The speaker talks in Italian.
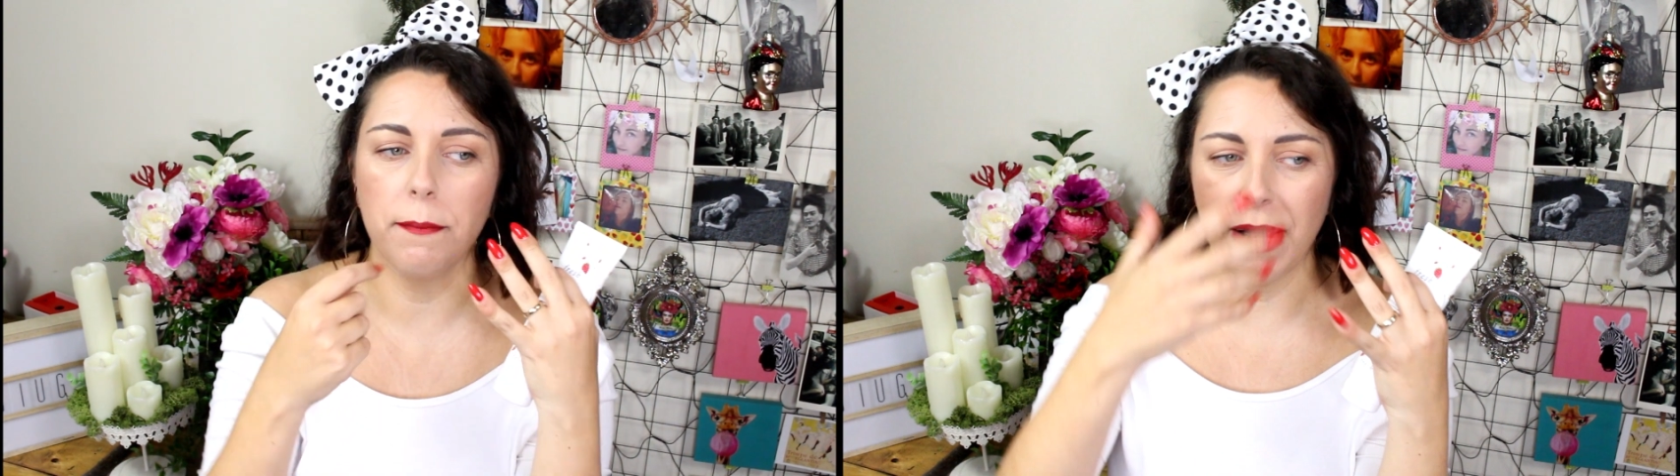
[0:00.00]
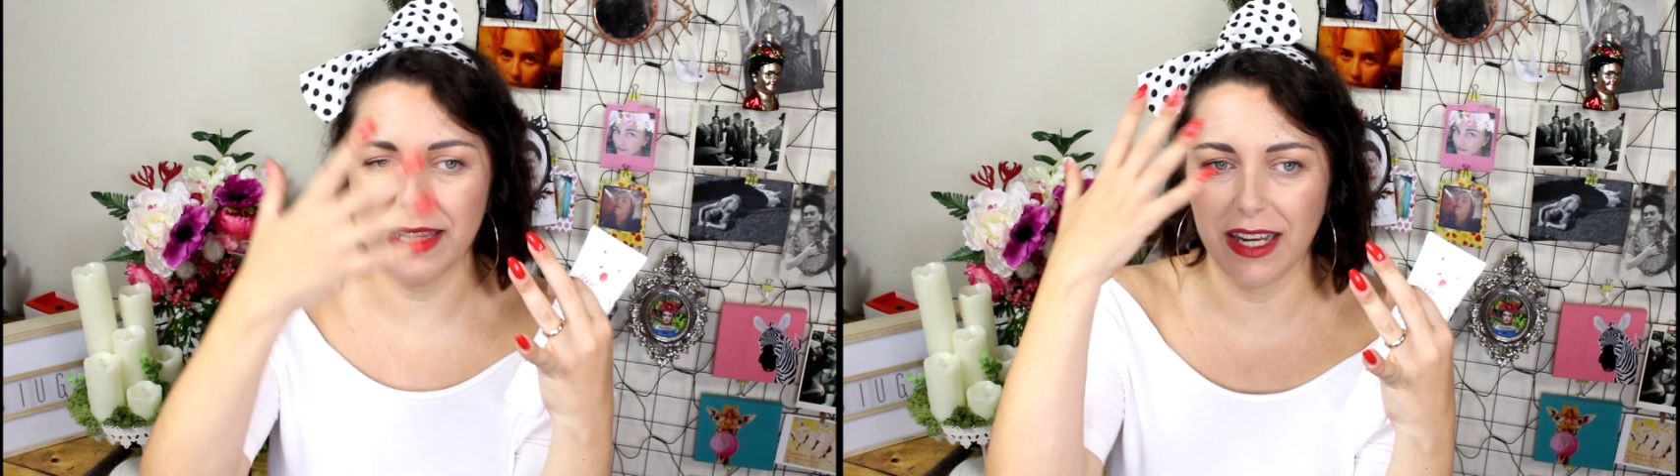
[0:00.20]

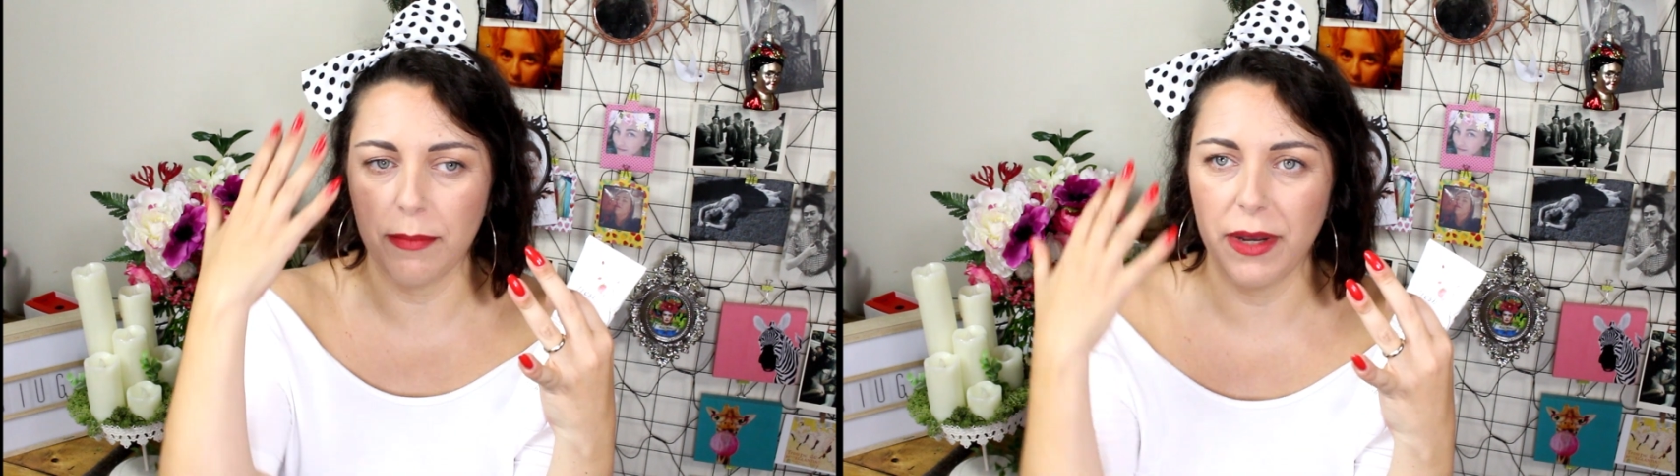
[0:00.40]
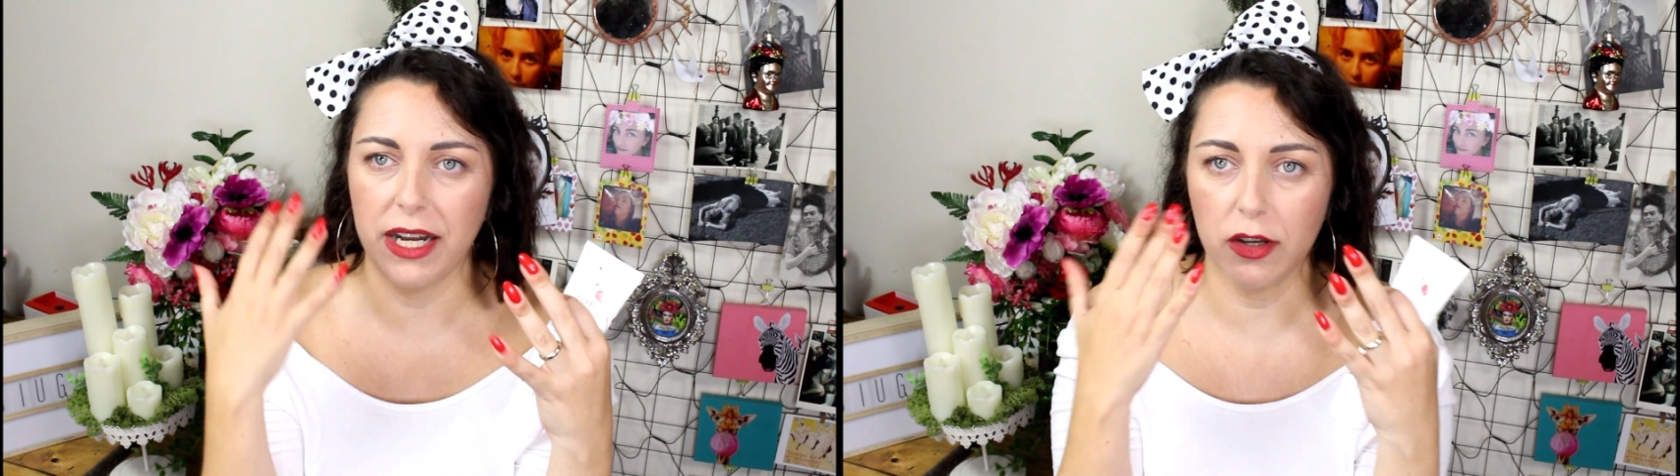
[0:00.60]
mentre la
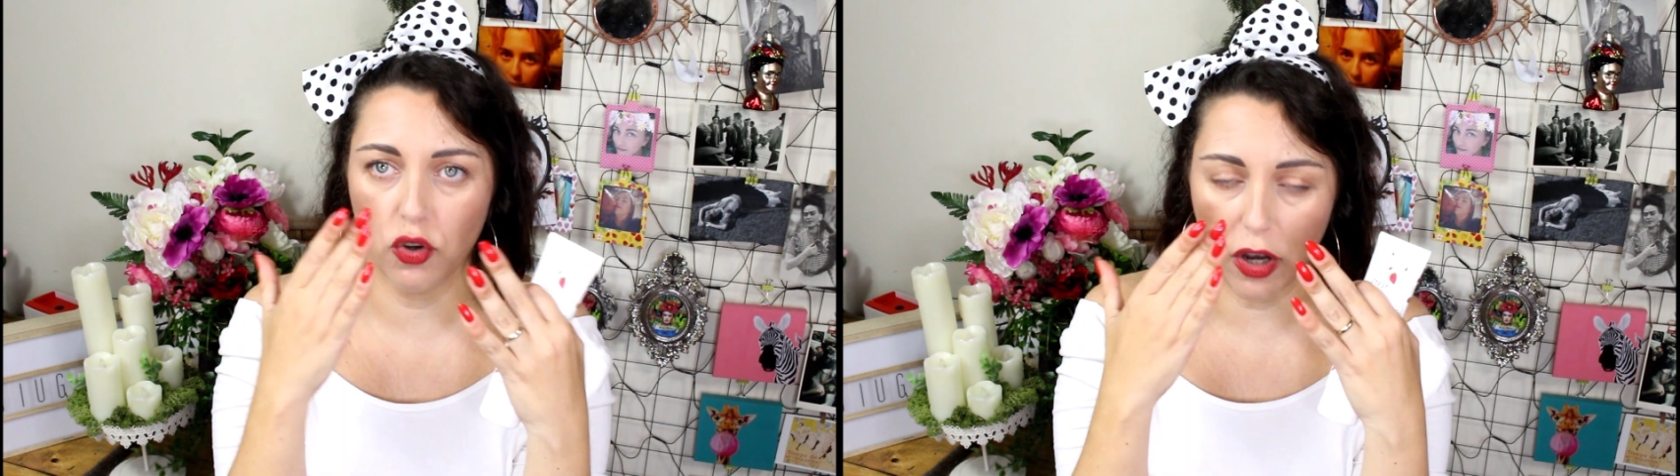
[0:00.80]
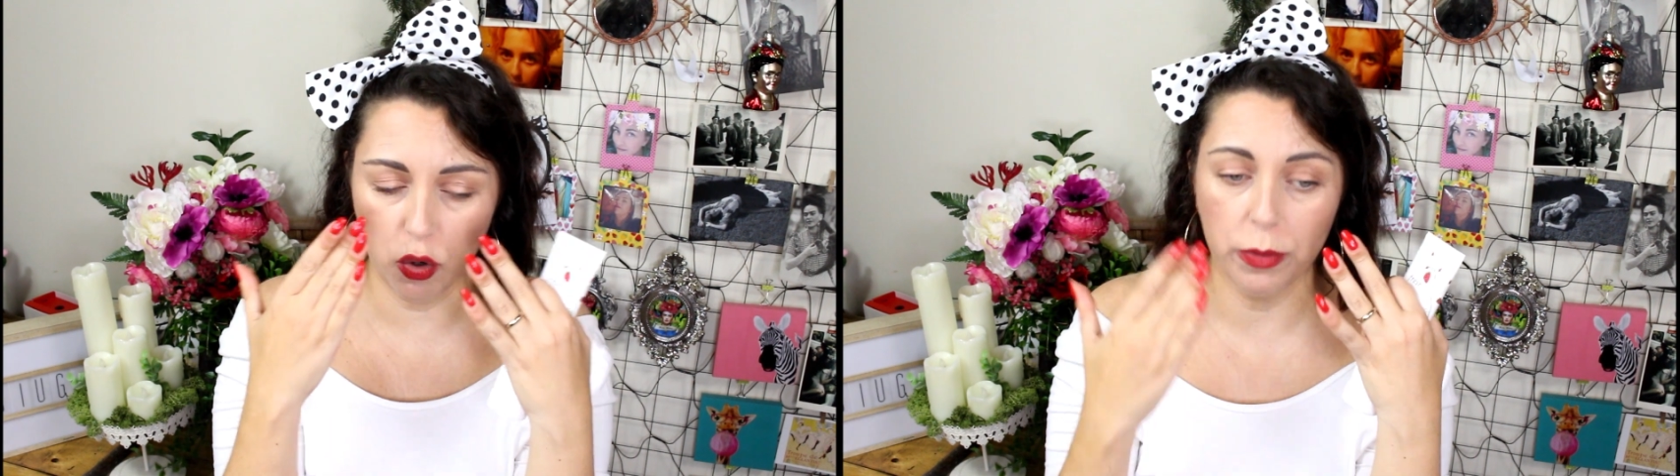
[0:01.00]
pelle è
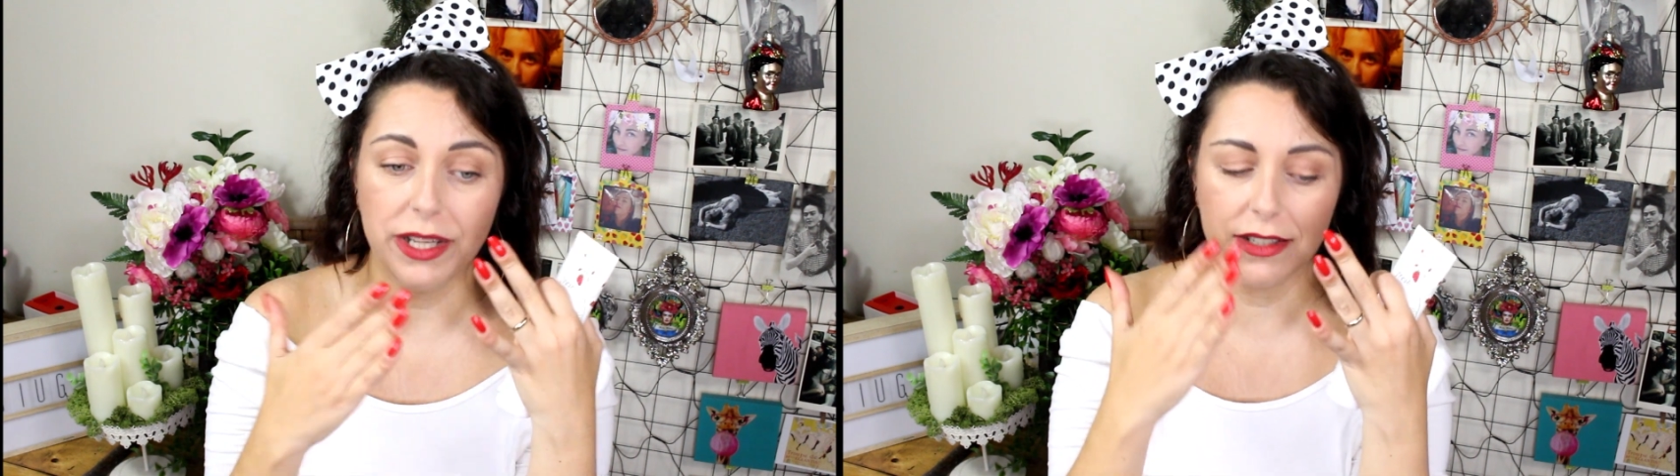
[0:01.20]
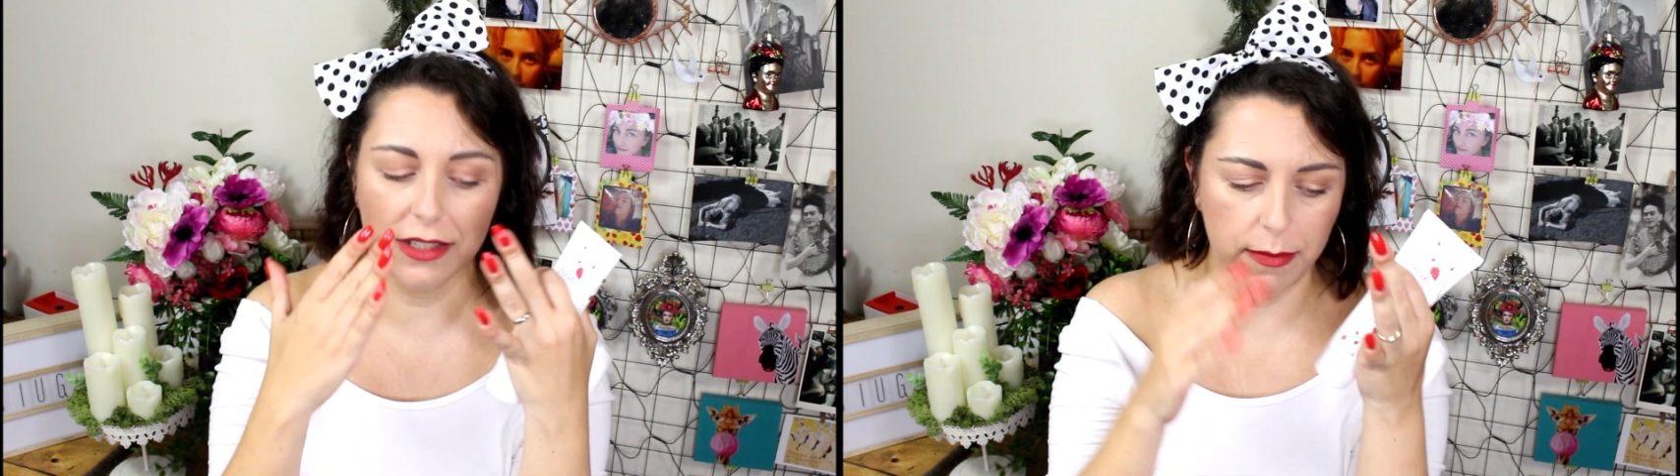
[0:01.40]
ancora
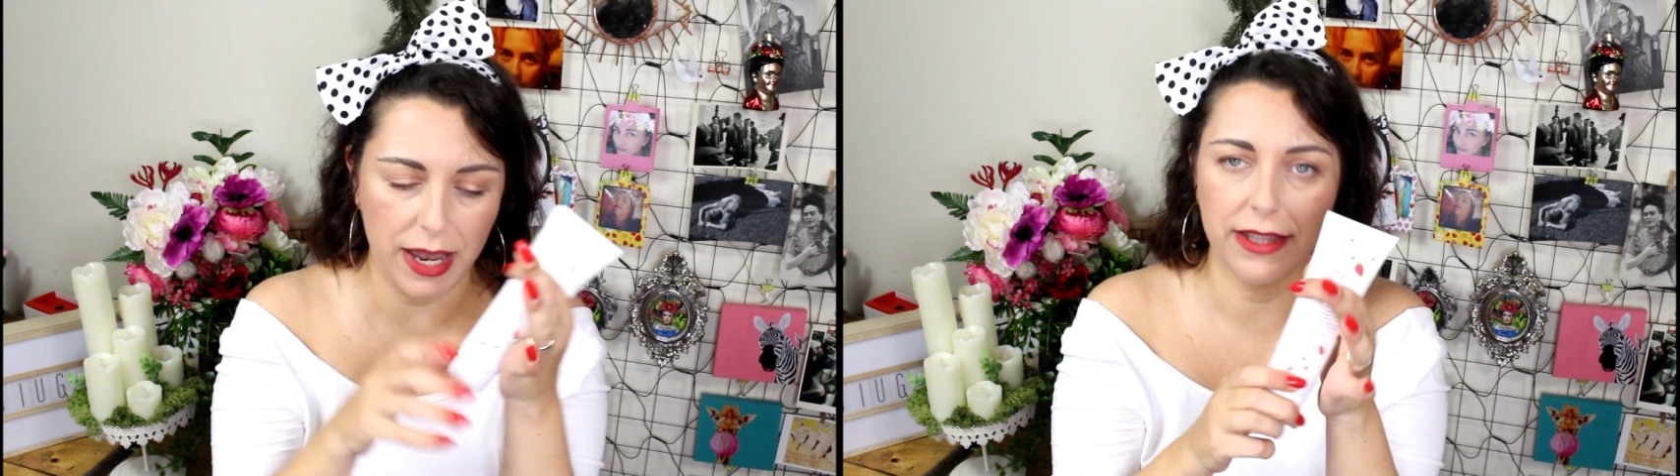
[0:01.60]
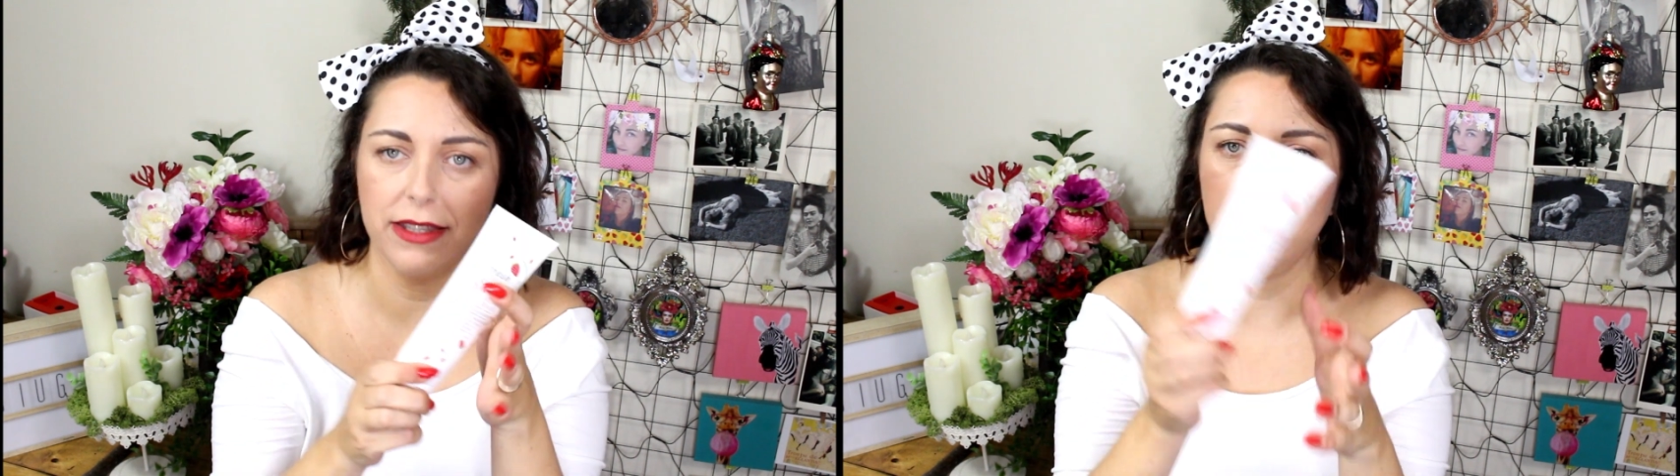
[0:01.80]
umida si
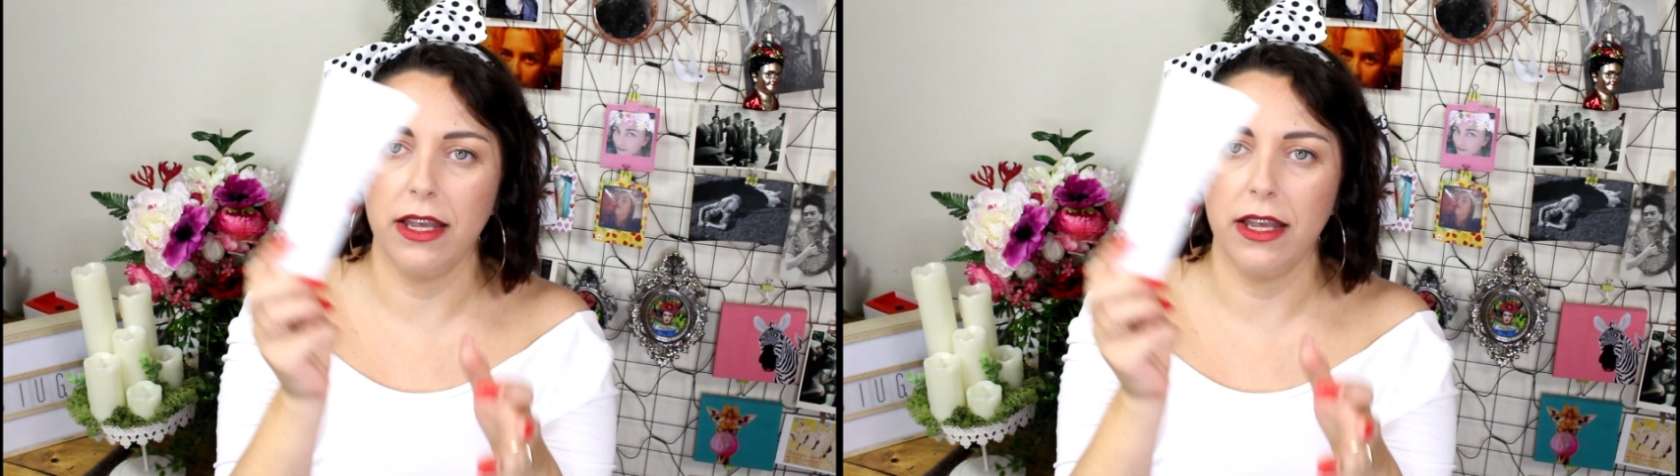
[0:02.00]
mette